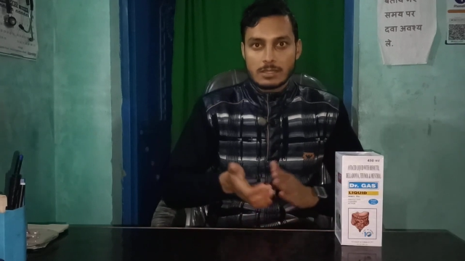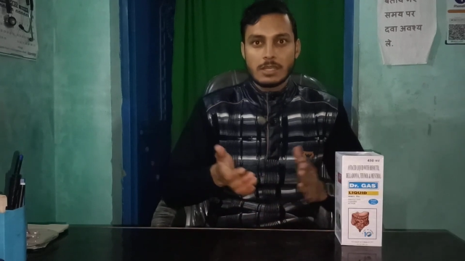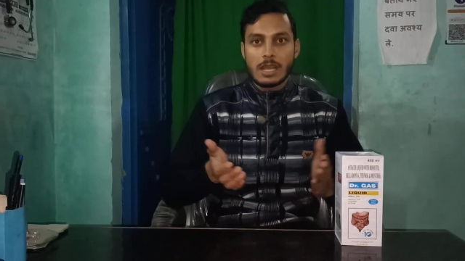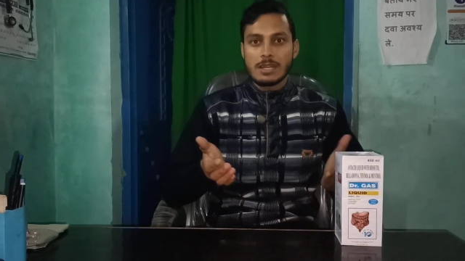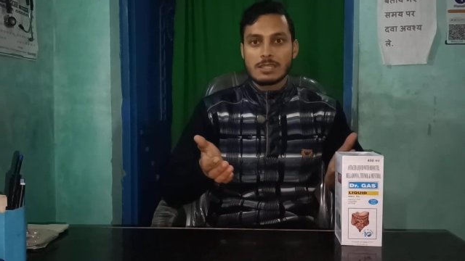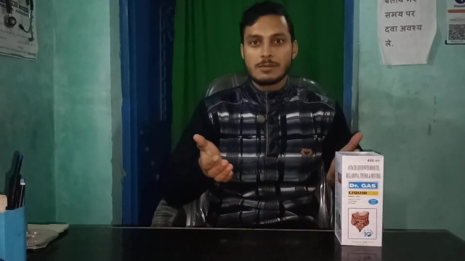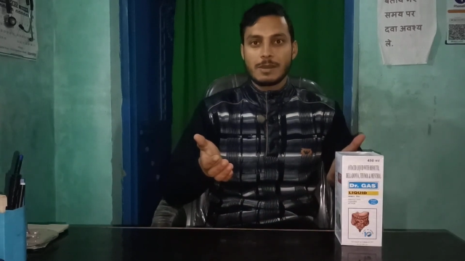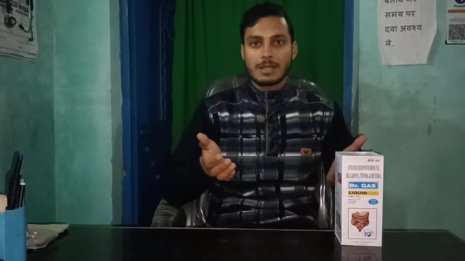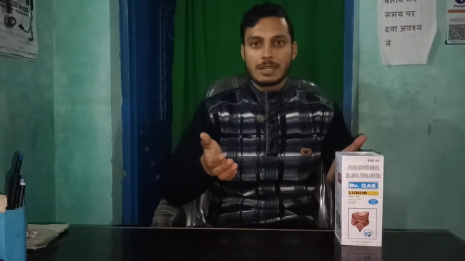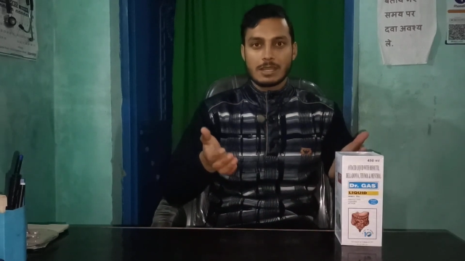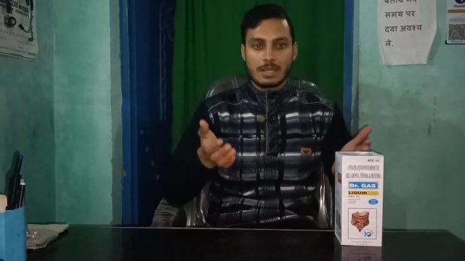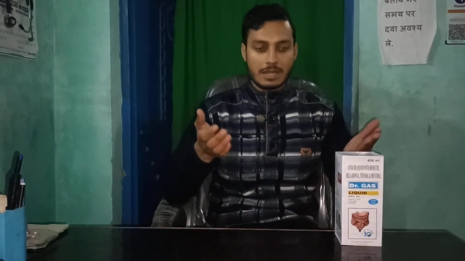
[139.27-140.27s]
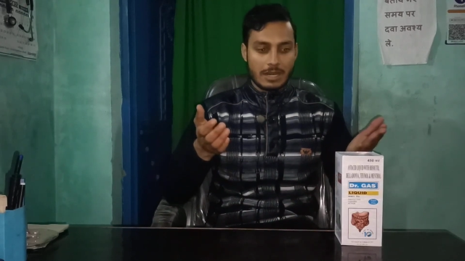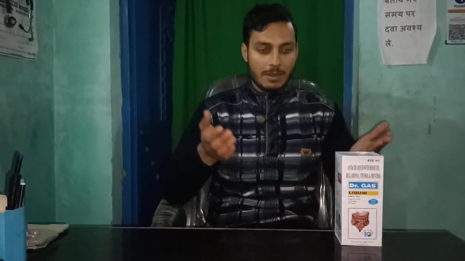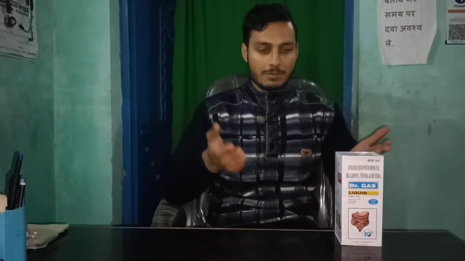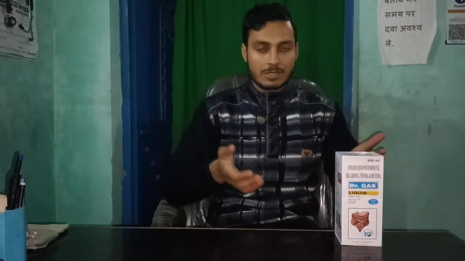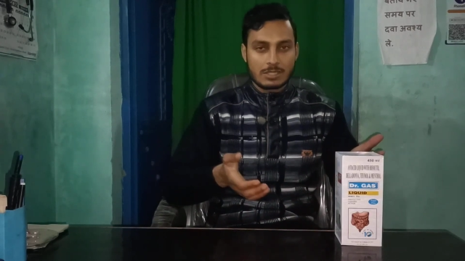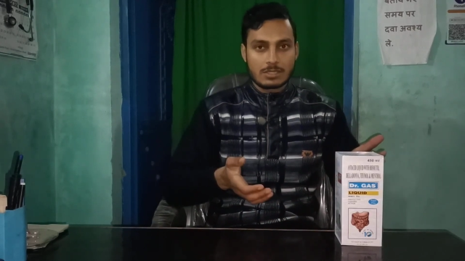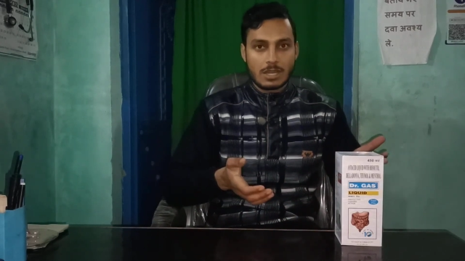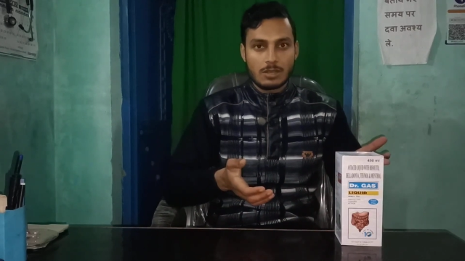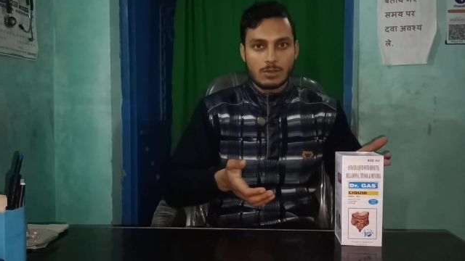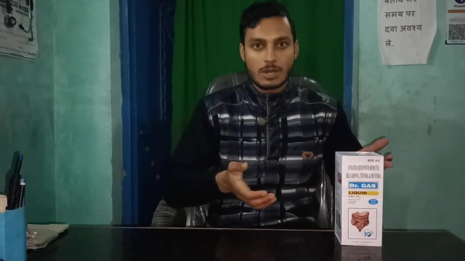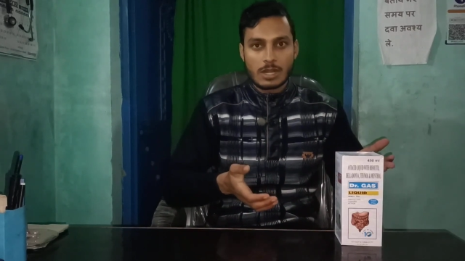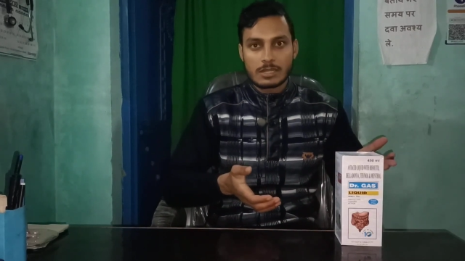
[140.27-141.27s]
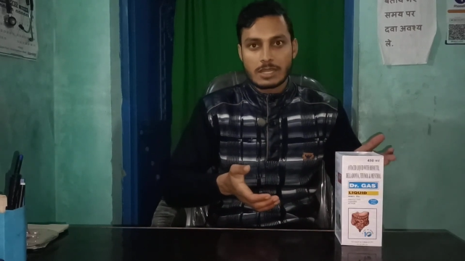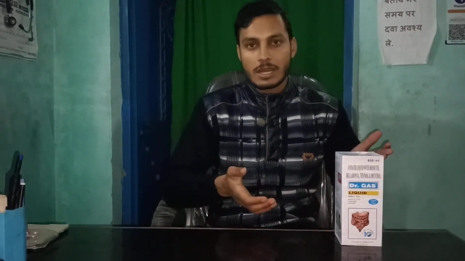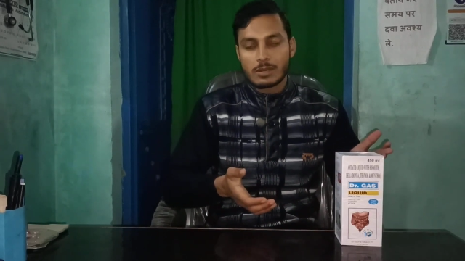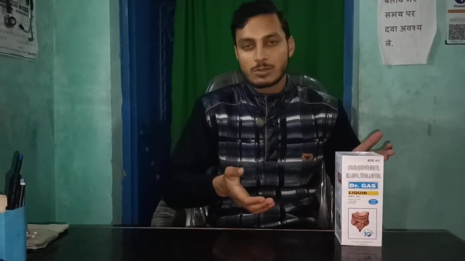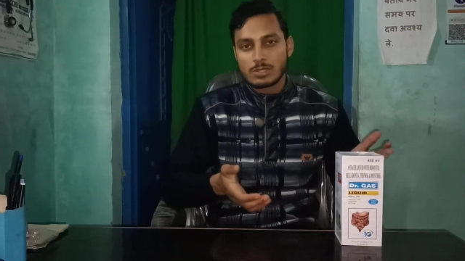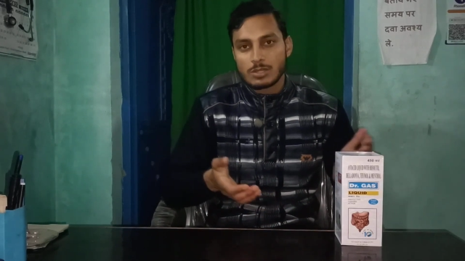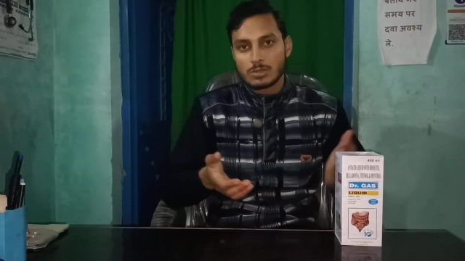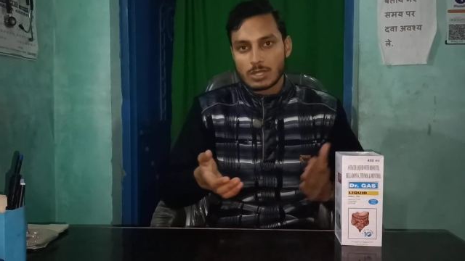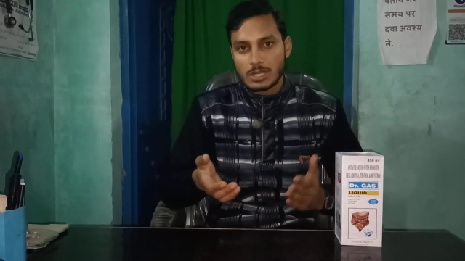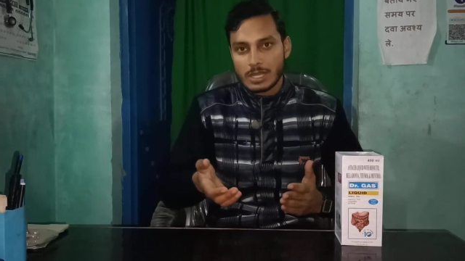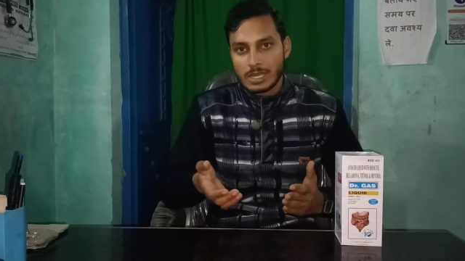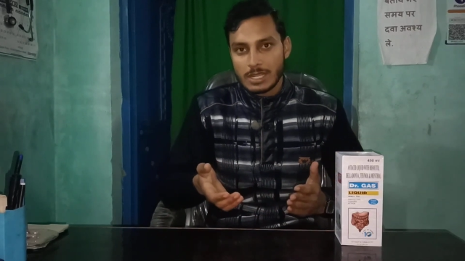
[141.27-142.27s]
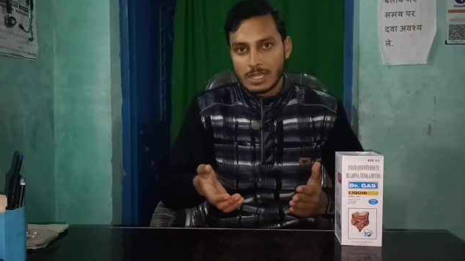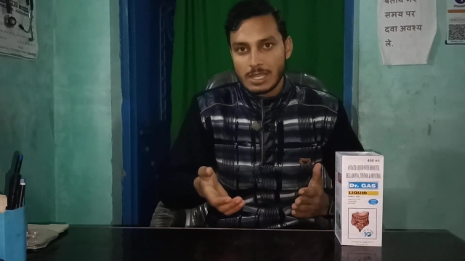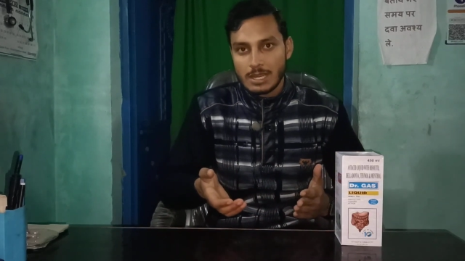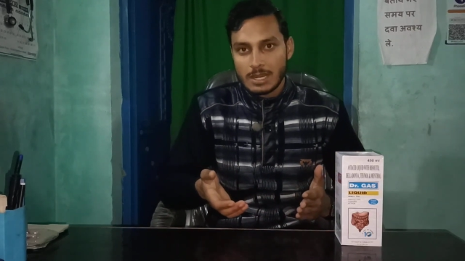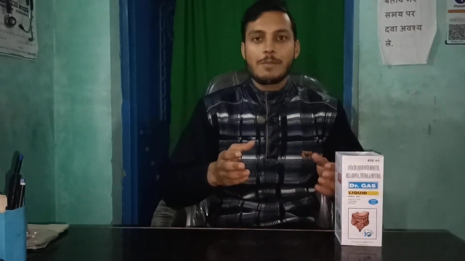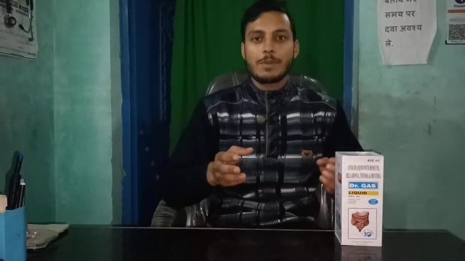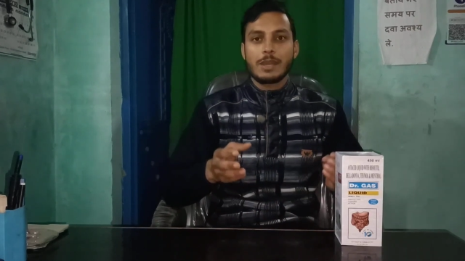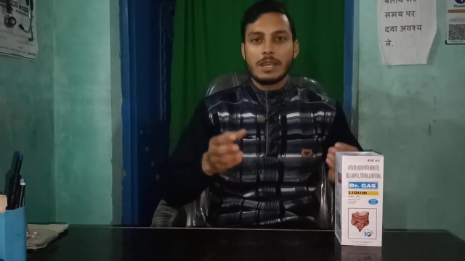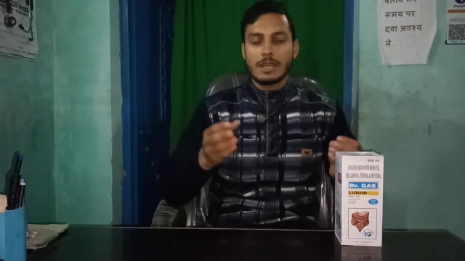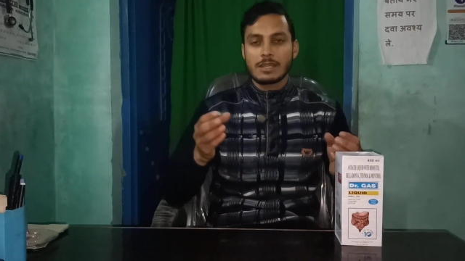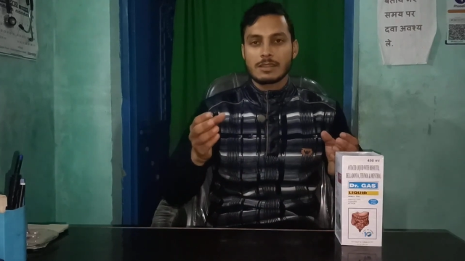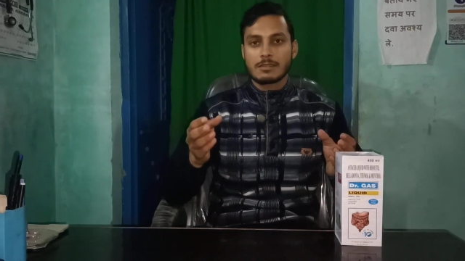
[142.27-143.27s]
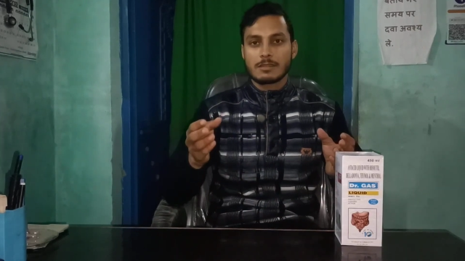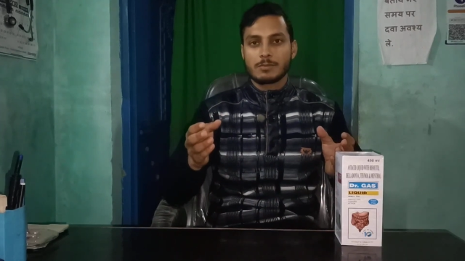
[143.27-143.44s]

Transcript: जाहिर सी बात है कि अगर आप इसका यूज लगातार कुछ दिनों तक करेंगे हाँ। एक